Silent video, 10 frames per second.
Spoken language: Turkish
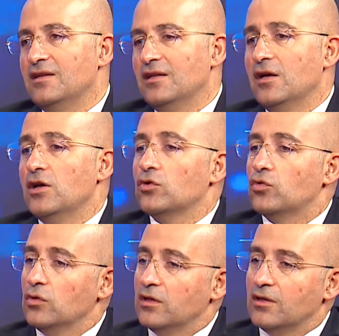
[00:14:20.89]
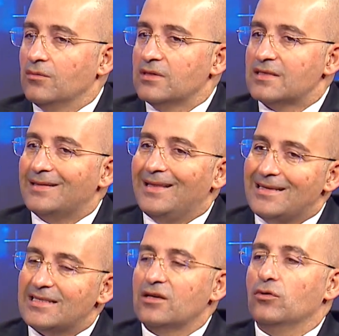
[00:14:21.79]
değil. Kullanılması
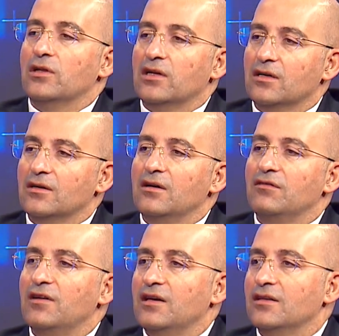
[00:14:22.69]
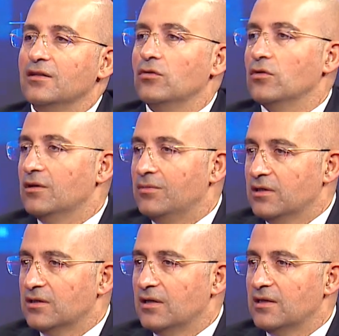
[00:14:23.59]
destek olarak faydalı
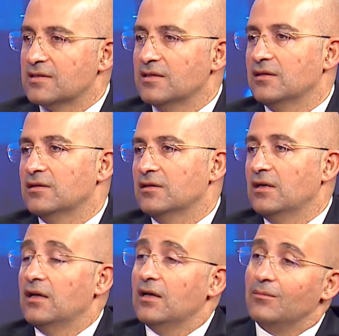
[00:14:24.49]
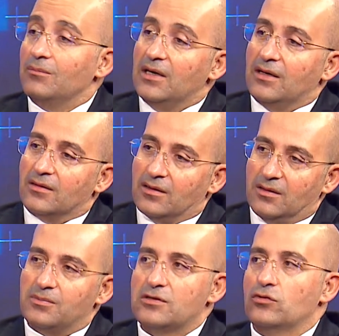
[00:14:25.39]
olabilir. Hastaları bir yandan
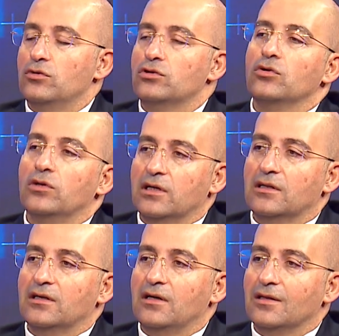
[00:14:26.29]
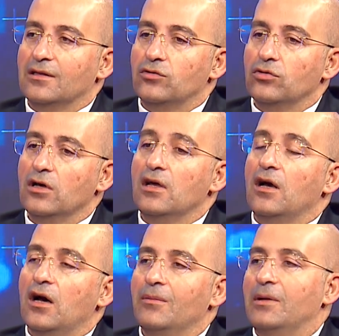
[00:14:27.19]
da psikolojik olarak da rahatlatıyor.
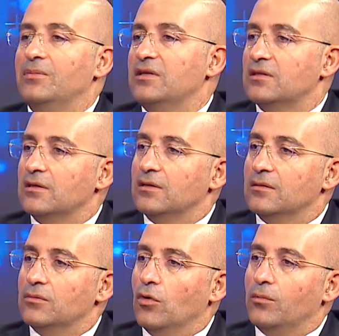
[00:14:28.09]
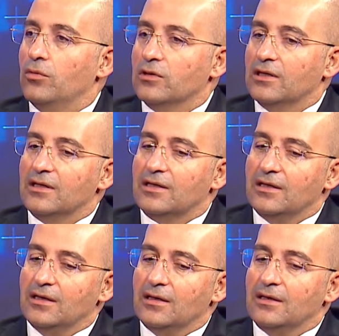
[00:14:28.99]
Ama bir e, o
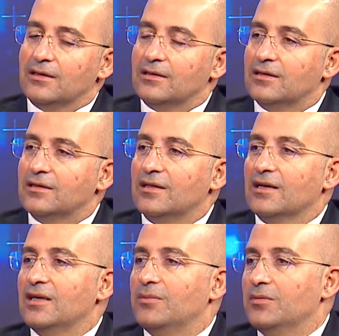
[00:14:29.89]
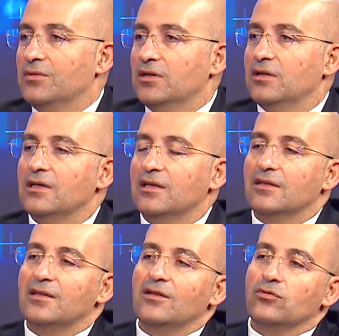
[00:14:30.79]
bölgedeki kıkırdak yapımını ya
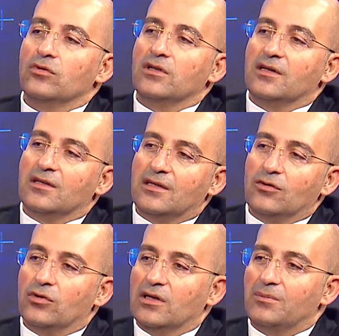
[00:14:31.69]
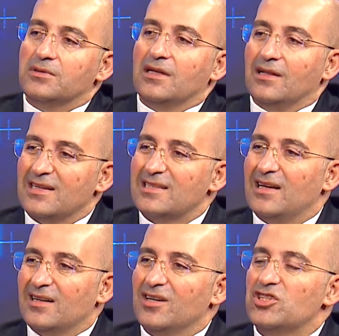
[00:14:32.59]
da tendonlardaki o yapısal
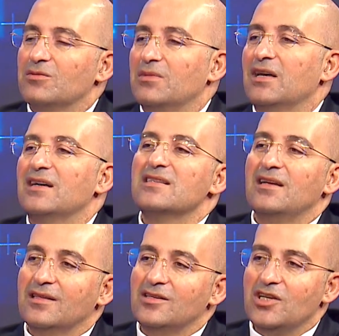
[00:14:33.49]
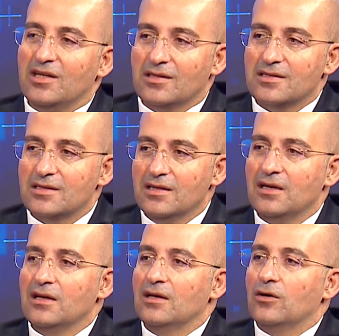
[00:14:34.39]
hasarı aşınmayı azaltıcı etkisi
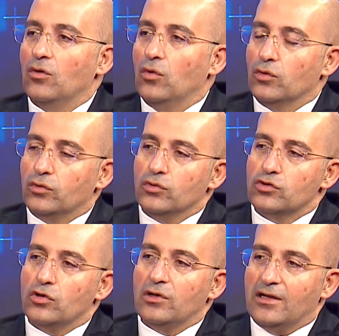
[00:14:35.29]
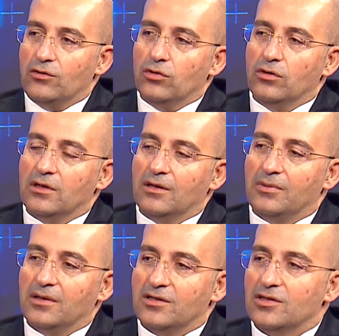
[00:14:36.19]
olduğu söyleniyor
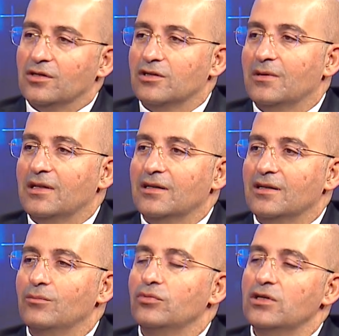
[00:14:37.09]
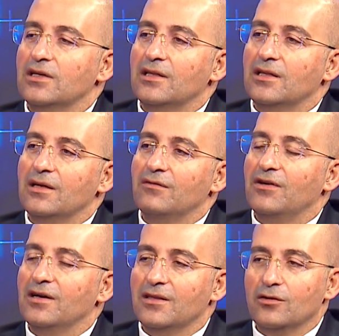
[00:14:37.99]
yapılan çalışmalarda. Bu şekilde
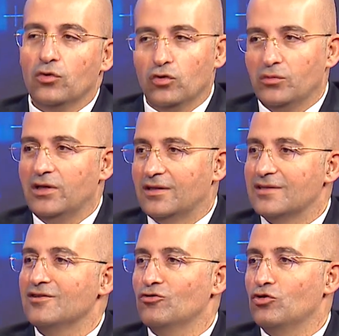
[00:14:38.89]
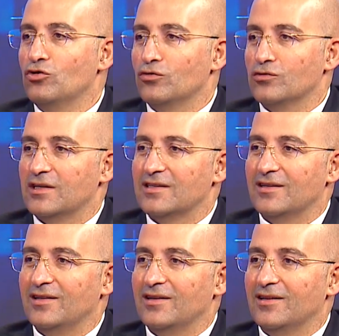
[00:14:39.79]
faydalı, olumlu etkisini görüyoruz
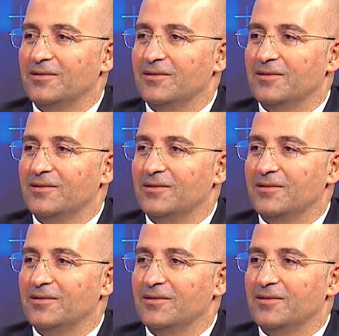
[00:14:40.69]
hastalarda.